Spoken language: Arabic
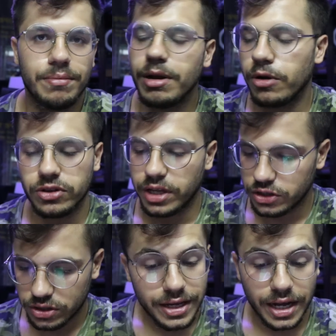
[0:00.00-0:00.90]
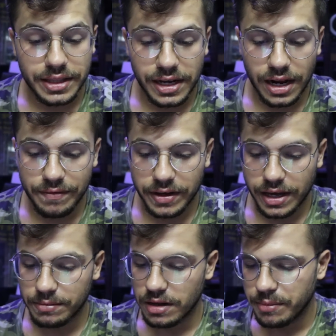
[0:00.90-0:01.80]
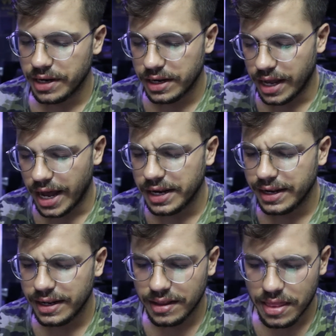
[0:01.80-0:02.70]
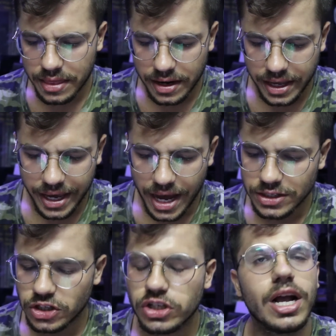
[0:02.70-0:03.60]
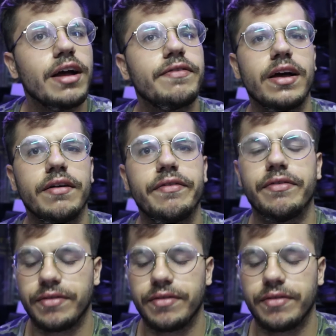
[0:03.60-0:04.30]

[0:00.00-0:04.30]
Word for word: بالمونتاج يعطيك العافيه كابتن من ان 3 اتش اف اف